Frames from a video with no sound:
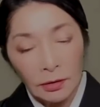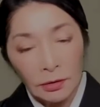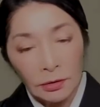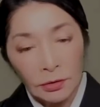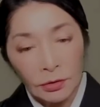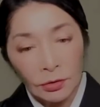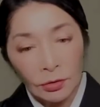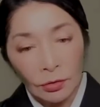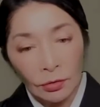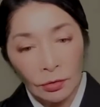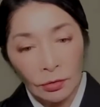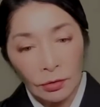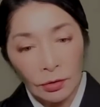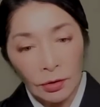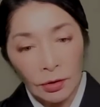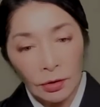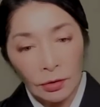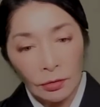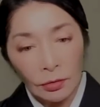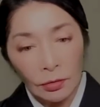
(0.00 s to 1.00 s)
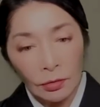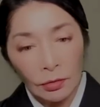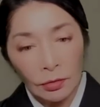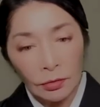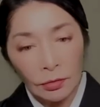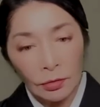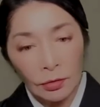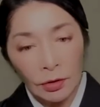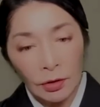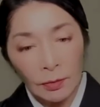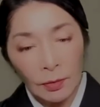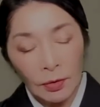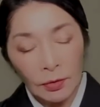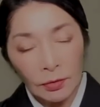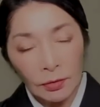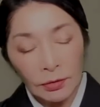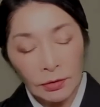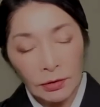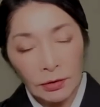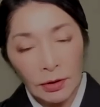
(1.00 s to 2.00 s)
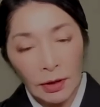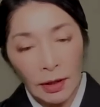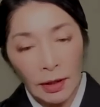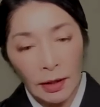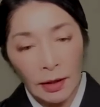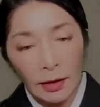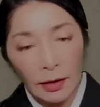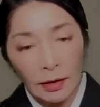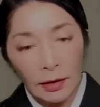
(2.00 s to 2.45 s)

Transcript: 正気を取り戻して